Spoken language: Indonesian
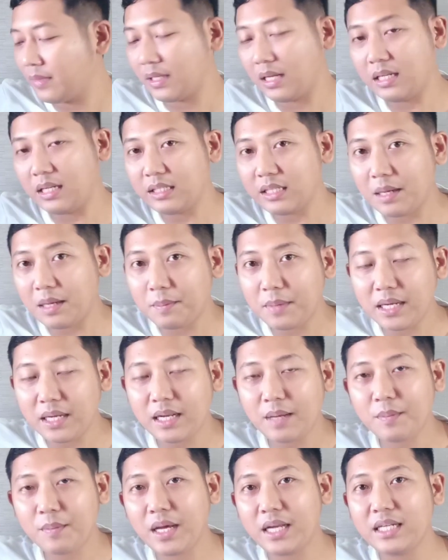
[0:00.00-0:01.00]
jadi selama
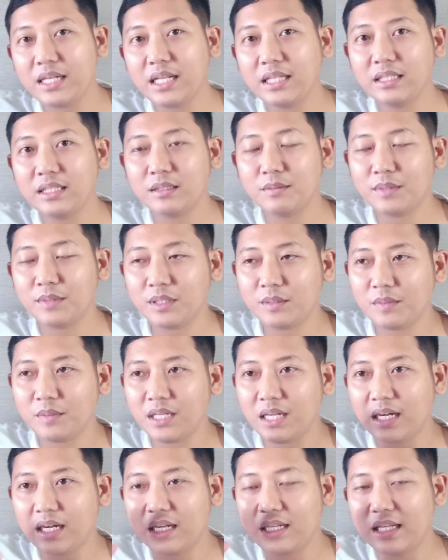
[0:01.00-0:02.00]
enam hari nanti
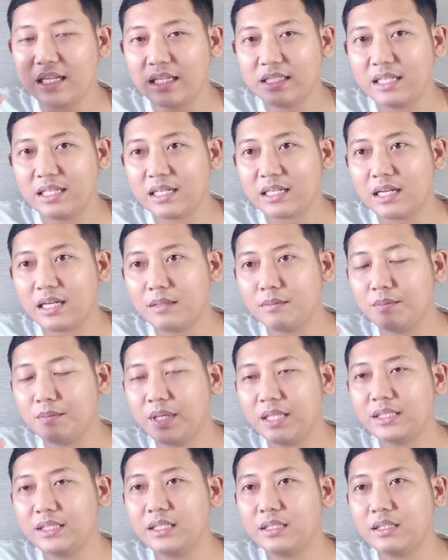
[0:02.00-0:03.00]
teman-teman akan diajarkan
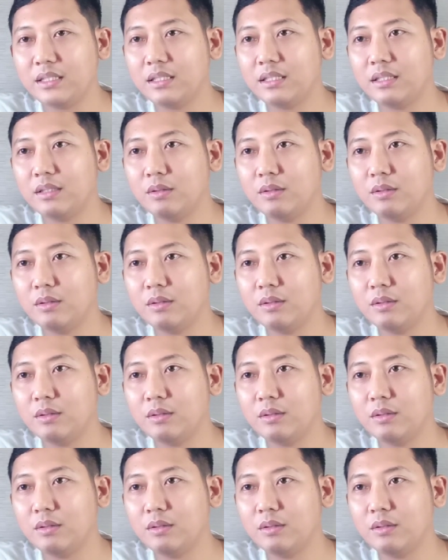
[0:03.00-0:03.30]
basic